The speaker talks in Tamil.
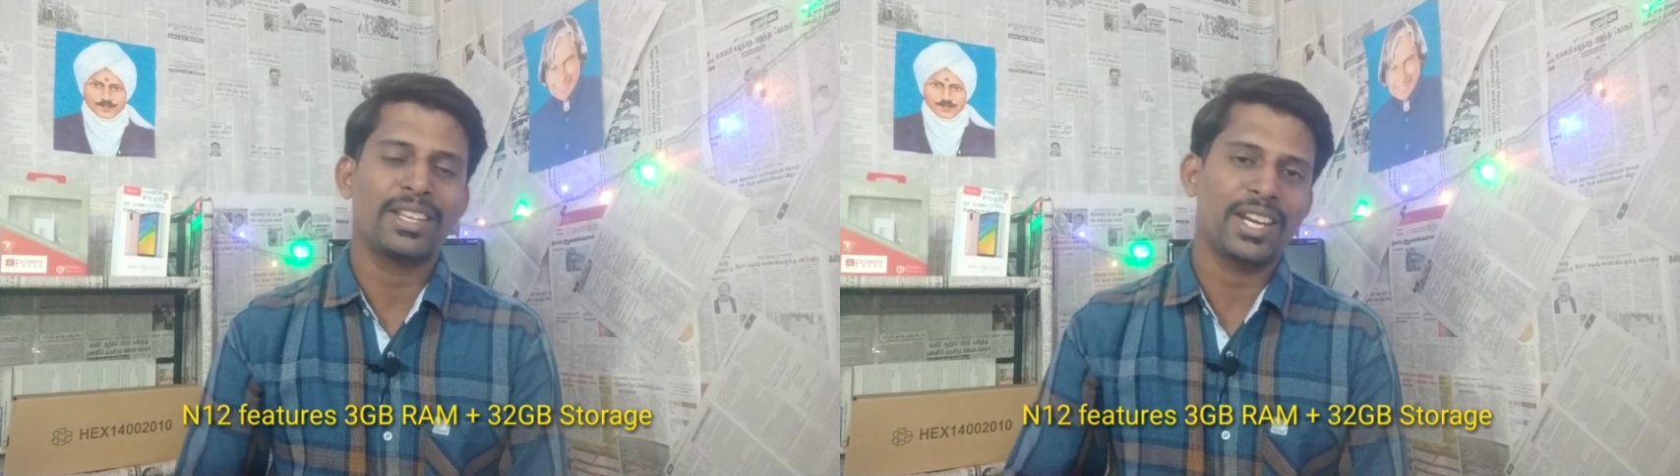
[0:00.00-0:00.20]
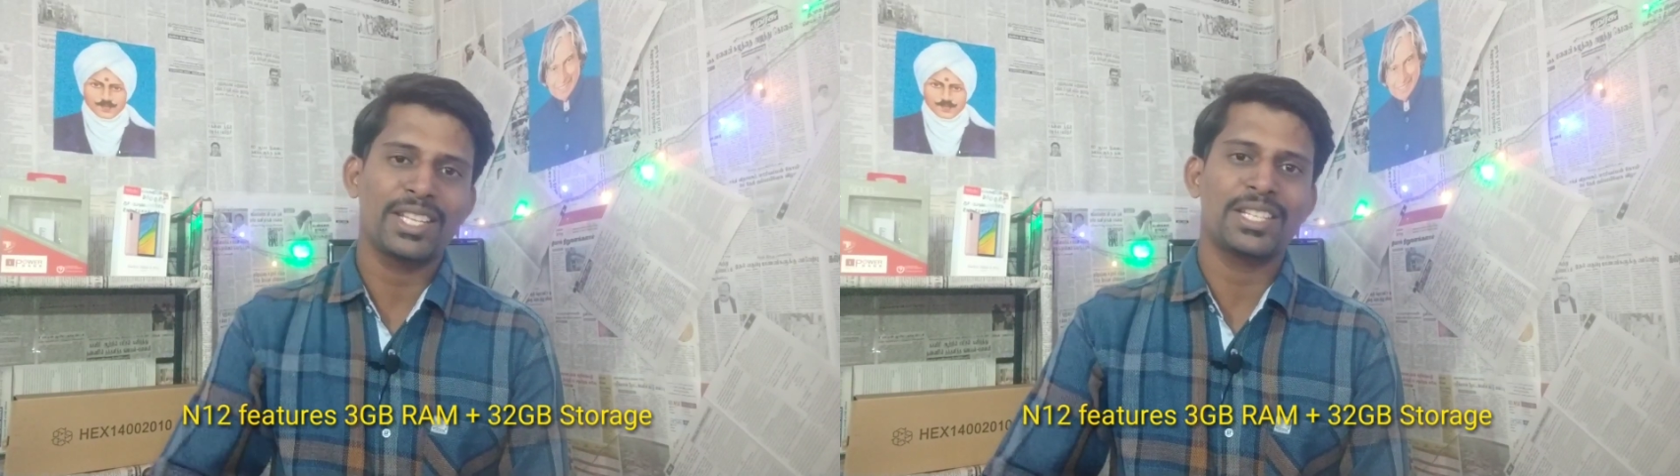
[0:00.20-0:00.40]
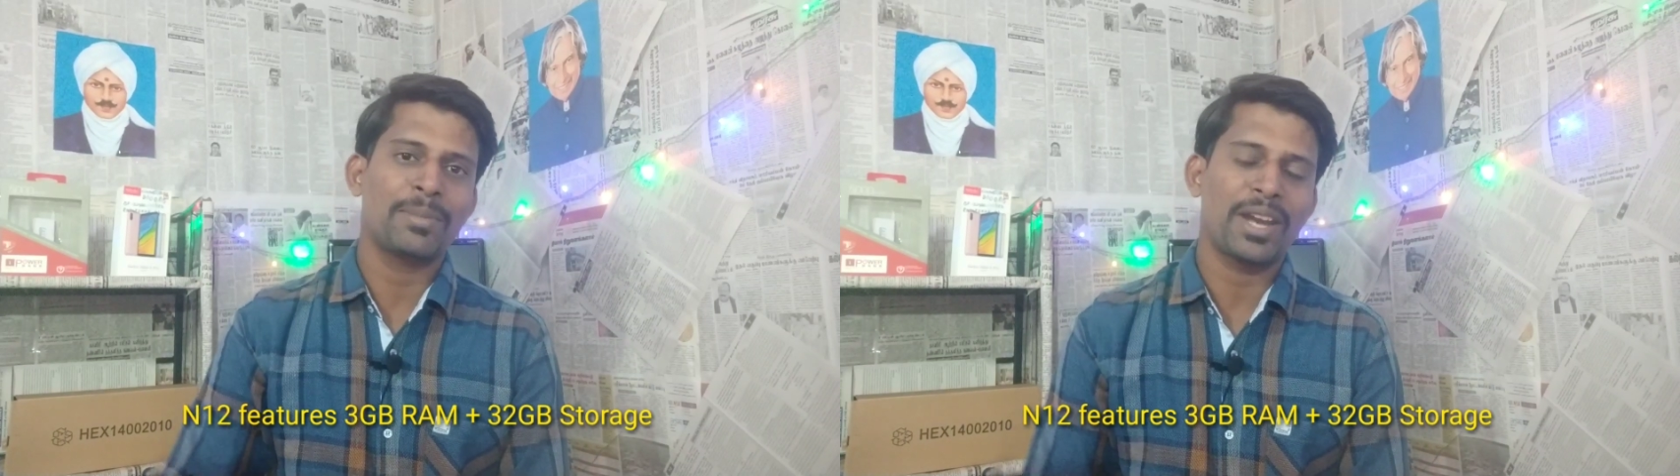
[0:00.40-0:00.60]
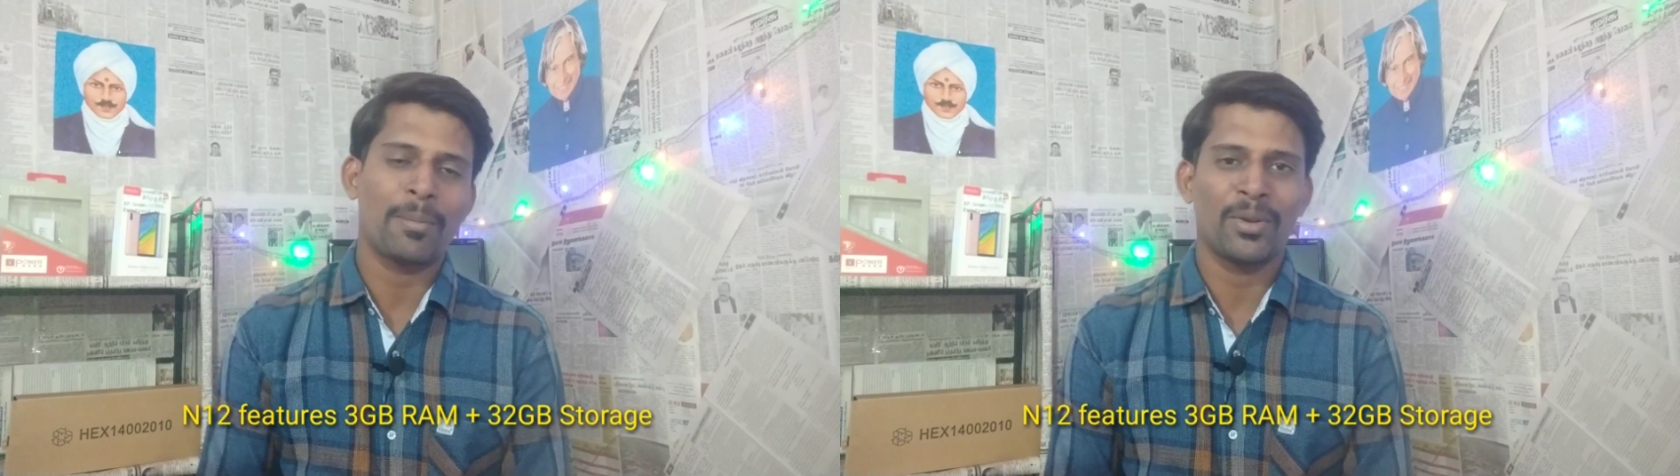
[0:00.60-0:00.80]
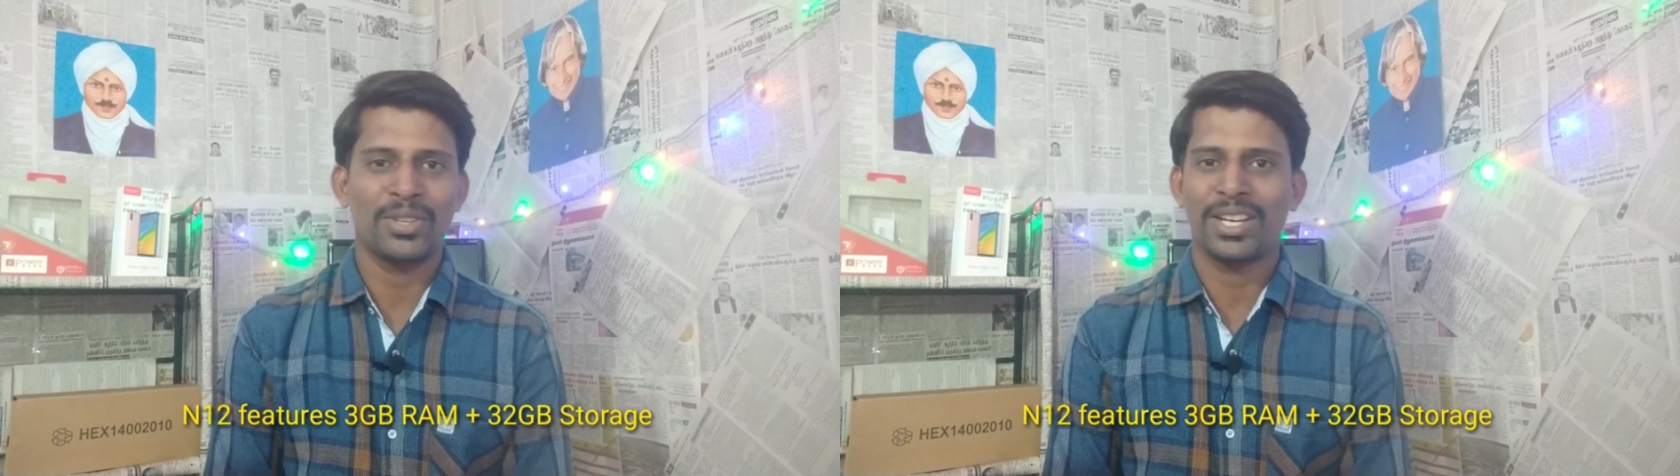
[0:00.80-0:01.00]
த்ரீ ஜிபி
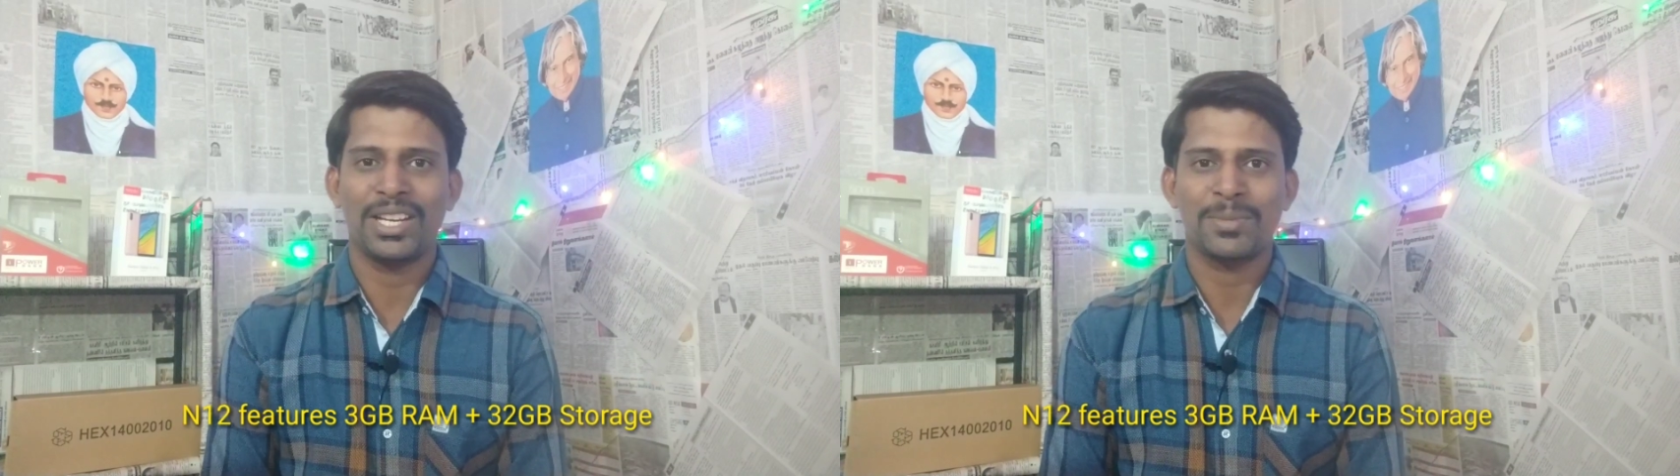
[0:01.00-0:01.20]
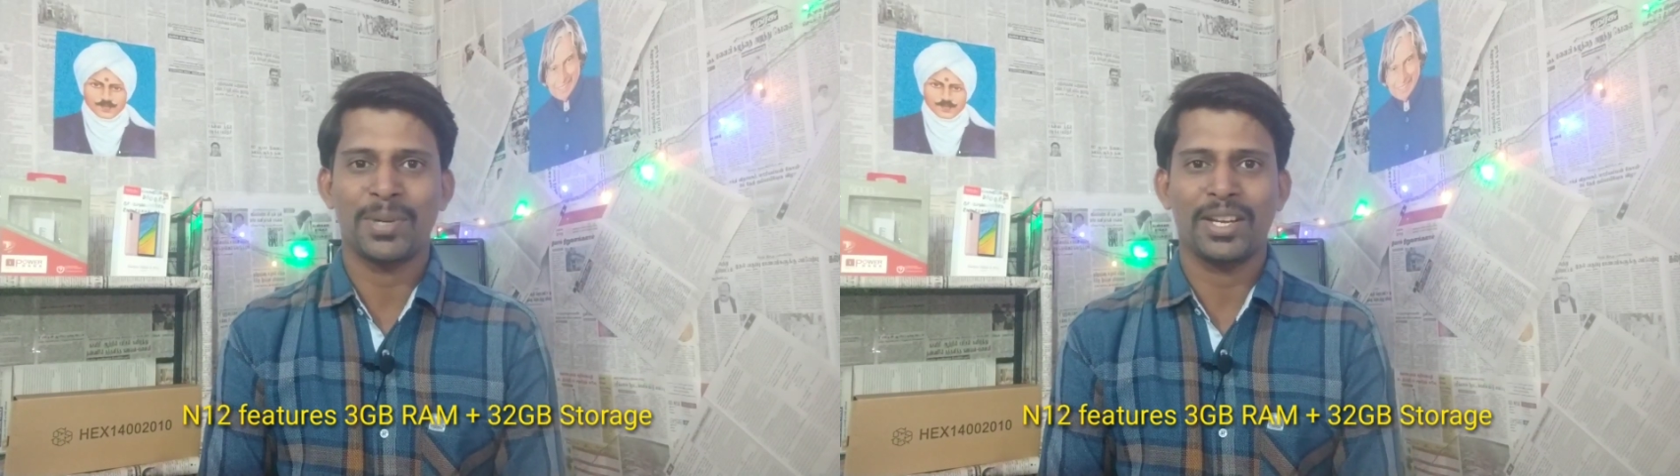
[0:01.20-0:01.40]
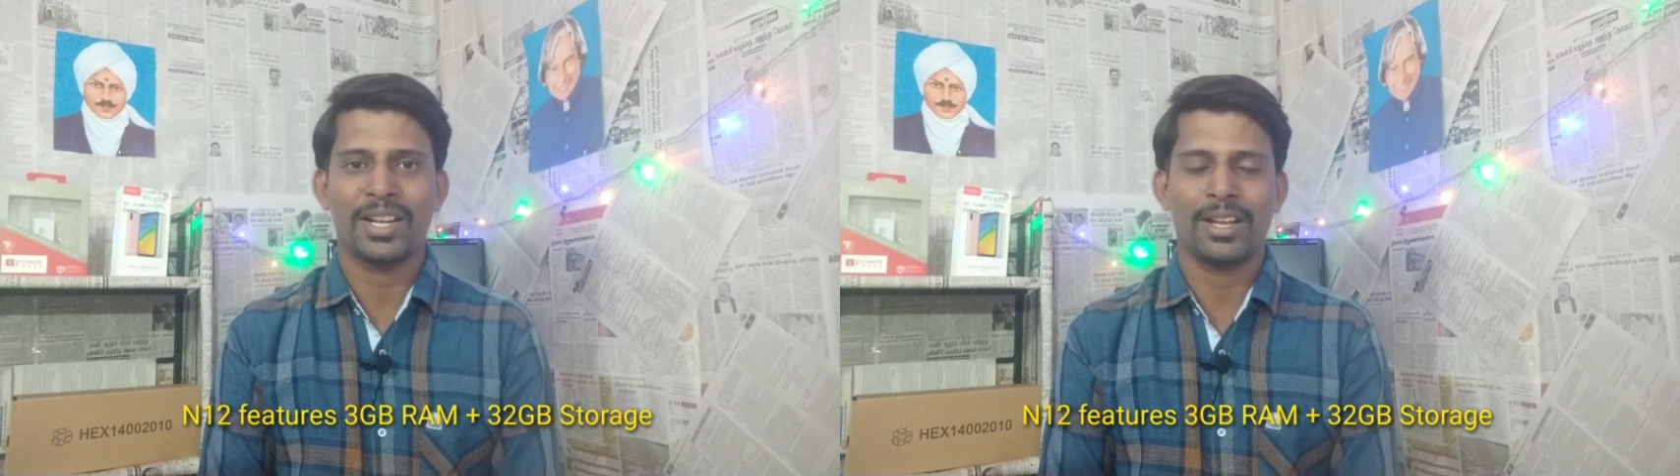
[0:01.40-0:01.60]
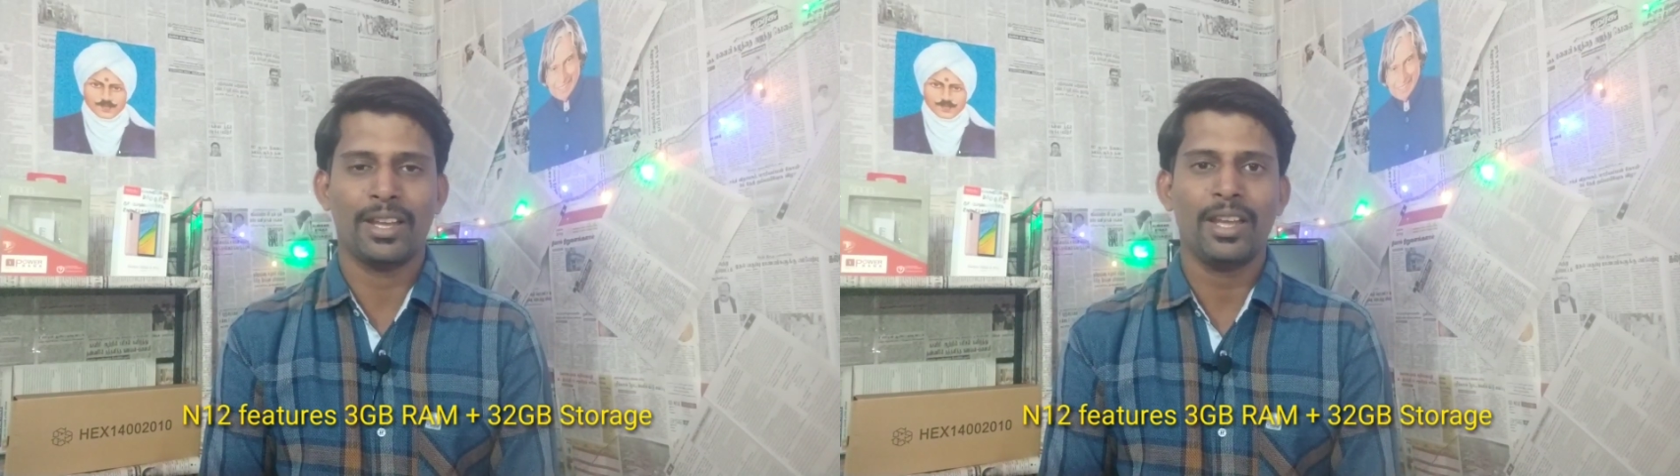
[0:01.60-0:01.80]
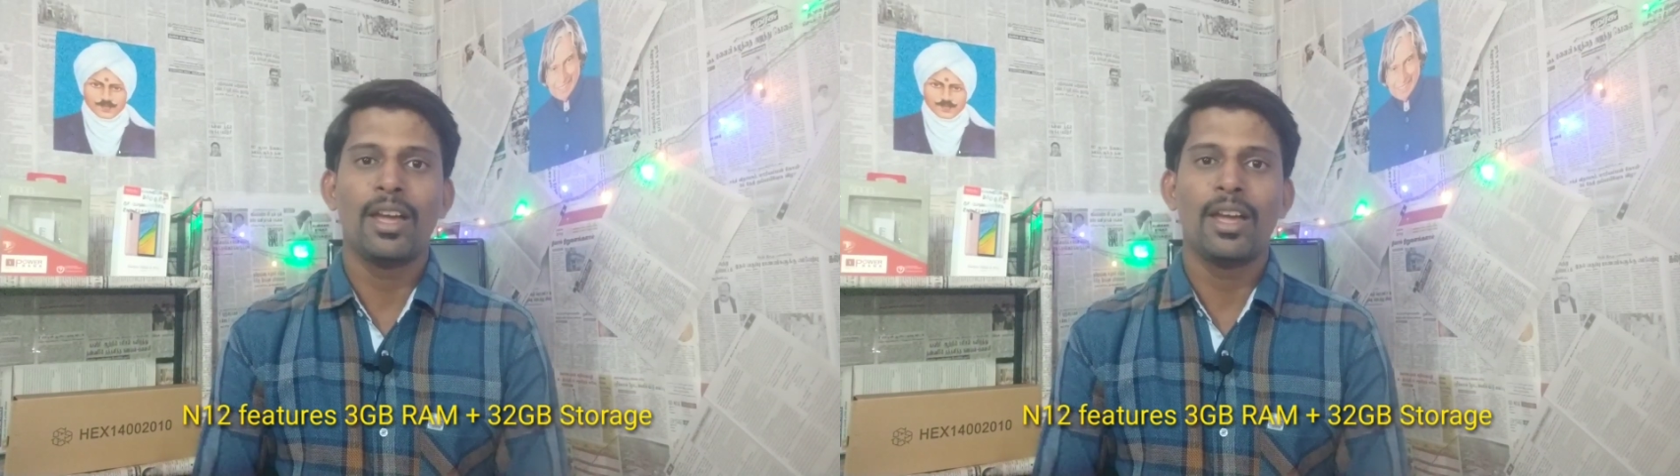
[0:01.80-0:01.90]
ரேமில் வந்து ரிலீஸ் பண்ணியிருக்காங்க